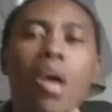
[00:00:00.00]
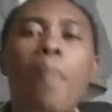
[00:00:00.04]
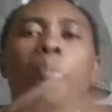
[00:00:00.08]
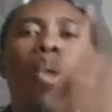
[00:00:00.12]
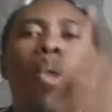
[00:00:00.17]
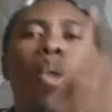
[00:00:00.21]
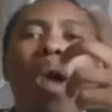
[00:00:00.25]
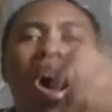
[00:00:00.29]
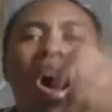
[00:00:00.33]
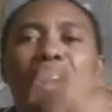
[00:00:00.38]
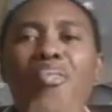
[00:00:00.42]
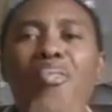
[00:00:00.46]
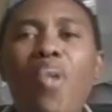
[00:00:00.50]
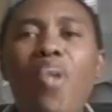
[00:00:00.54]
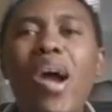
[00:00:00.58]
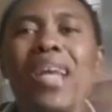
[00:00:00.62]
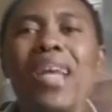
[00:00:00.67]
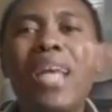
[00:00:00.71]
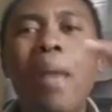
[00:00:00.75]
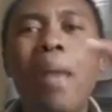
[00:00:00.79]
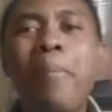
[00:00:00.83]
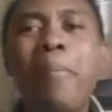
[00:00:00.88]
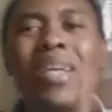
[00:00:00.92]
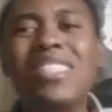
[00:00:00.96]
pour
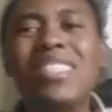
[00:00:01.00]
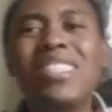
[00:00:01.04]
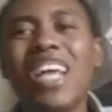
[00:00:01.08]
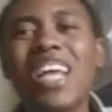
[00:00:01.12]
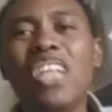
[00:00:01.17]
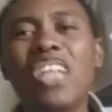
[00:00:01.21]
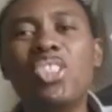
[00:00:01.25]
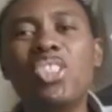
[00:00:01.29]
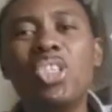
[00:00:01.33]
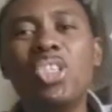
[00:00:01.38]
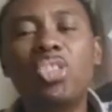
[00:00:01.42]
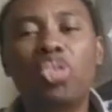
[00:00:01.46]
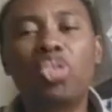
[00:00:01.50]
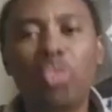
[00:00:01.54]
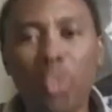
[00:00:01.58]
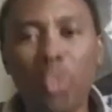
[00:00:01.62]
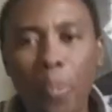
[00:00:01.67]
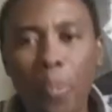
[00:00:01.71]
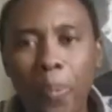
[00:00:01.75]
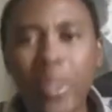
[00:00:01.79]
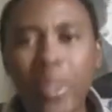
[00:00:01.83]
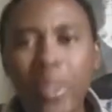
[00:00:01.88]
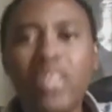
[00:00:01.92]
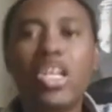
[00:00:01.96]
envoyer des messages
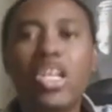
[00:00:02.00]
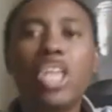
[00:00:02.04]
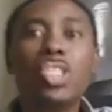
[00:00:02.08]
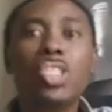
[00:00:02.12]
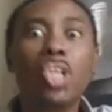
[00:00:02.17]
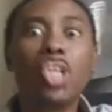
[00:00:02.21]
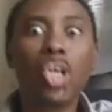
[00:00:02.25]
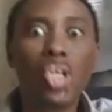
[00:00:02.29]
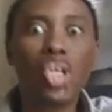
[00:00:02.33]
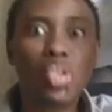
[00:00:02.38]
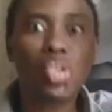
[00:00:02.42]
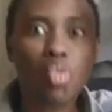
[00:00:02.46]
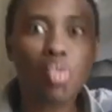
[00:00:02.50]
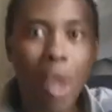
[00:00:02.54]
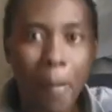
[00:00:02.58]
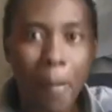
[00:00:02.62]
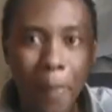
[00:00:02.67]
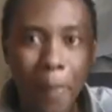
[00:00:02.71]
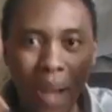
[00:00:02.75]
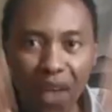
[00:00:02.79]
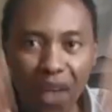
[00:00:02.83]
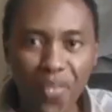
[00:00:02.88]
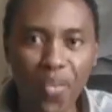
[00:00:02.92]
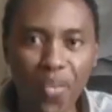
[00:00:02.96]
stupides que je reçois
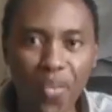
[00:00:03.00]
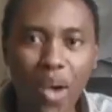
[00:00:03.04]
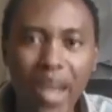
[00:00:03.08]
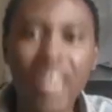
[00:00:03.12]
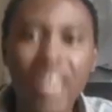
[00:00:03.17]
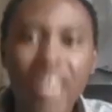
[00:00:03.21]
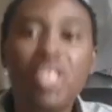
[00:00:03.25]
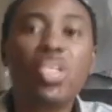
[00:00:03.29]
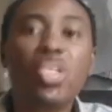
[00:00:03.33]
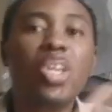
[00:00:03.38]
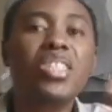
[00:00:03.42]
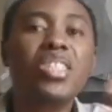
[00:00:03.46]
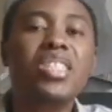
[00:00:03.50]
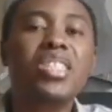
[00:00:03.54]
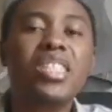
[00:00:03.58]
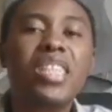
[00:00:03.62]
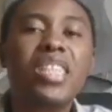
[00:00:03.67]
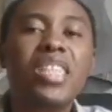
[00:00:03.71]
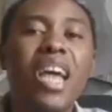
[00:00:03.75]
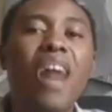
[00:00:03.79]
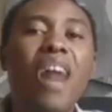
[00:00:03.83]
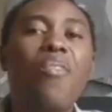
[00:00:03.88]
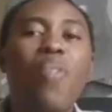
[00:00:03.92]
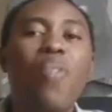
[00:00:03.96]
parfois. Et ceux
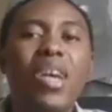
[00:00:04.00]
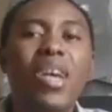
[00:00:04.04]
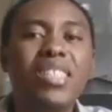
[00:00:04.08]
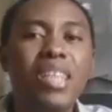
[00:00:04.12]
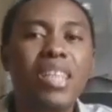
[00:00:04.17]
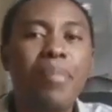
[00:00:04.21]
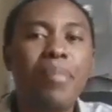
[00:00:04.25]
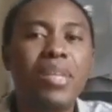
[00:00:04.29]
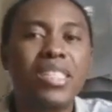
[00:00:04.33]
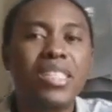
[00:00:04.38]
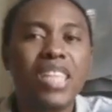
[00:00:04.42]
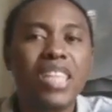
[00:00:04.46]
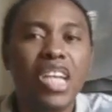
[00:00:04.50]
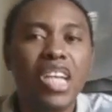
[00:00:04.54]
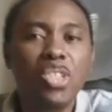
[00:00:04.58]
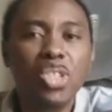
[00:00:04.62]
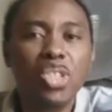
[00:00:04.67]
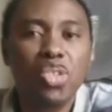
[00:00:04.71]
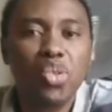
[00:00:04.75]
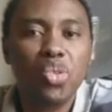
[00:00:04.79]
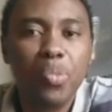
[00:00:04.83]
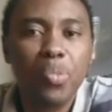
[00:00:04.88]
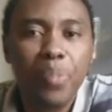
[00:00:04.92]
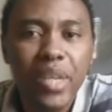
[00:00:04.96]
qui envoient ces
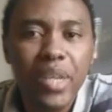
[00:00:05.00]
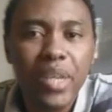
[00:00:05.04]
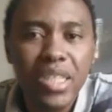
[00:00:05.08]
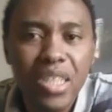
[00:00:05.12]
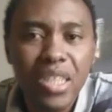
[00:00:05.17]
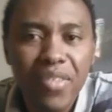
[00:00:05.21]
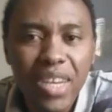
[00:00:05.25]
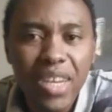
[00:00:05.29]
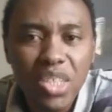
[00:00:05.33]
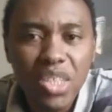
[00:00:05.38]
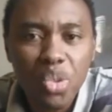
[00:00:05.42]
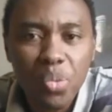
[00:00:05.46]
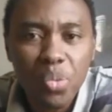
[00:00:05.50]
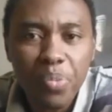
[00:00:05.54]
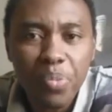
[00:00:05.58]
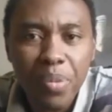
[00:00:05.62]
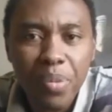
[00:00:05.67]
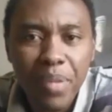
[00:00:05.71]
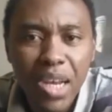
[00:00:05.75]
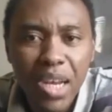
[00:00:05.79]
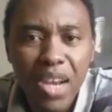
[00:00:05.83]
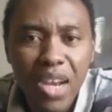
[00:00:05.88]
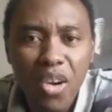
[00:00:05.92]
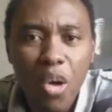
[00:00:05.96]
messages stupides, je vais
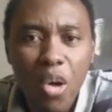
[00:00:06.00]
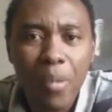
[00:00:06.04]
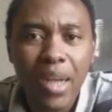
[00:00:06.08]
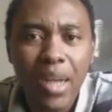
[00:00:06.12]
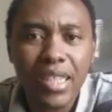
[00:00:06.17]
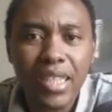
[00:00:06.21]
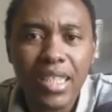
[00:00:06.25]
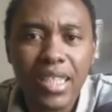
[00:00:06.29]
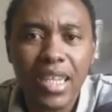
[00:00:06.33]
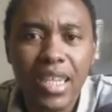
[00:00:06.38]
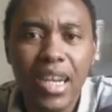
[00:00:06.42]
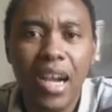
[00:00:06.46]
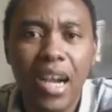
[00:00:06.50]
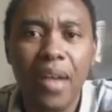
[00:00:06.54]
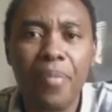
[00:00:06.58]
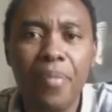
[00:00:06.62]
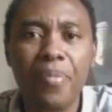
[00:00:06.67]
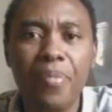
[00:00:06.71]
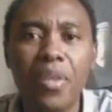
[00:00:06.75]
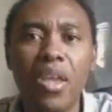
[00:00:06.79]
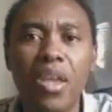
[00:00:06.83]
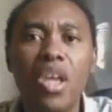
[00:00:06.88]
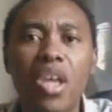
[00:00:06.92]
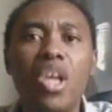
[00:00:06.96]
supprimer les commentaires là.
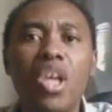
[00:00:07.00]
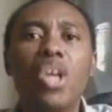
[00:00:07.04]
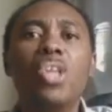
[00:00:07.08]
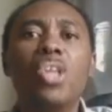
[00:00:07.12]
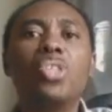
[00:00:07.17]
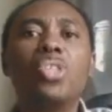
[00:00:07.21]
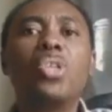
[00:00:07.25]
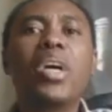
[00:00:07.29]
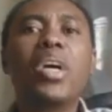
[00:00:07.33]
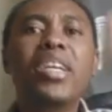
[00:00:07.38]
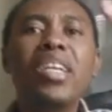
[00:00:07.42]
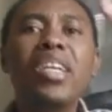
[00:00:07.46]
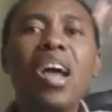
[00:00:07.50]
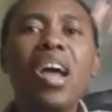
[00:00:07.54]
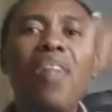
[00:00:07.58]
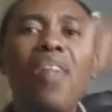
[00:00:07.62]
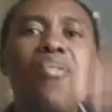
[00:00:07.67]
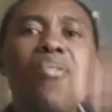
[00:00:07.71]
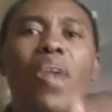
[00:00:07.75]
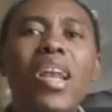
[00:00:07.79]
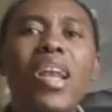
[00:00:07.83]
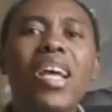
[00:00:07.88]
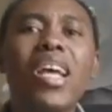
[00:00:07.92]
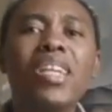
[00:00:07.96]
Ceux qui
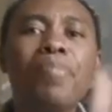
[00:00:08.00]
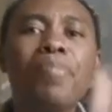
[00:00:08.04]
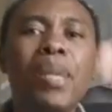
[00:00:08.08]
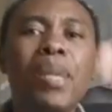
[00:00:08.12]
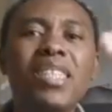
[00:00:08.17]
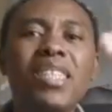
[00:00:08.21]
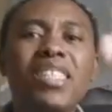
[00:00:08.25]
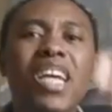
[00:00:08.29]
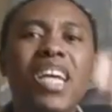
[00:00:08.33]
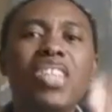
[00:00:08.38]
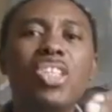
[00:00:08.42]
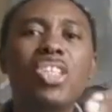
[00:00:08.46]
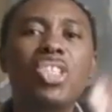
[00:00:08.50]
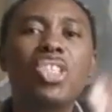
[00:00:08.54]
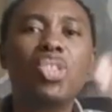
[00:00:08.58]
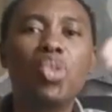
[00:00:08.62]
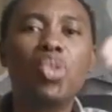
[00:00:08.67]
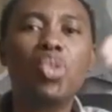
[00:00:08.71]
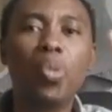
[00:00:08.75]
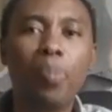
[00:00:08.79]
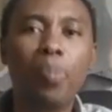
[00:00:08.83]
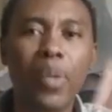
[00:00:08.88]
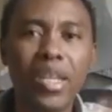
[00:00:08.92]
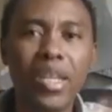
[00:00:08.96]
envoient les messages
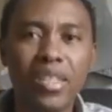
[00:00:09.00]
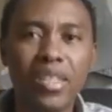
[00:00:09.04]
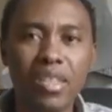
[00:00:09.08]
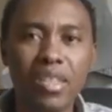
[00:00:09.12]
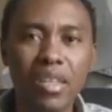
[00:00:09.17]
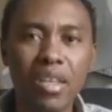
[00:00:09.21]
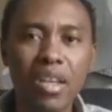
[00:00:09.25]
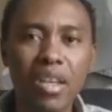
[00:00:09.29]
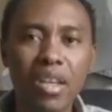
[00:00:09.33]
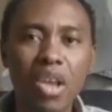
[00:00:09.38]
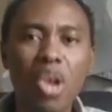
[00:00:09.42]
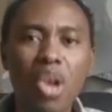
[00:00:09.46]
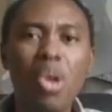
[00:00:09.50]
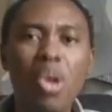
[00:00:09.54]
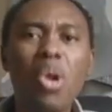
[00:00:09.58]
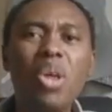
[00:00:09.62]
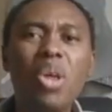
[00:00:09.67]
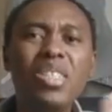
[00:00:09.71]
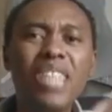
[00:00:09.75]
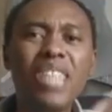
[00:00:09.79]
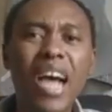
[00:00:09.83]
stupides, le